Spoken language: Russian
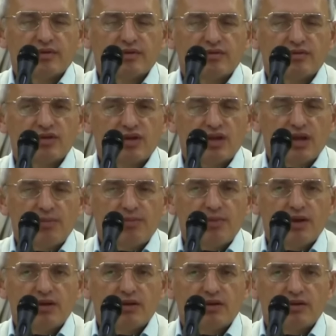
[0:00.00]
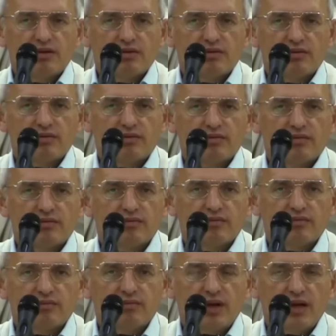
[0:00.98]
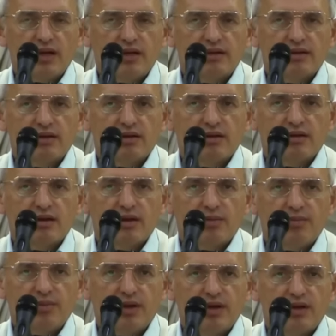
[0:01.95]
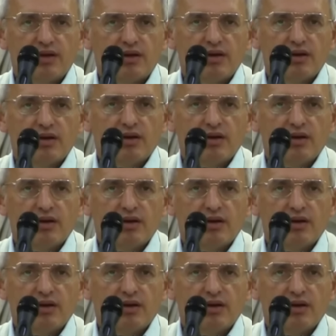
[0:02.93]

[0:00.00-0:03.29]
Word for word: Нужно терпеть. Молиться, терпеть.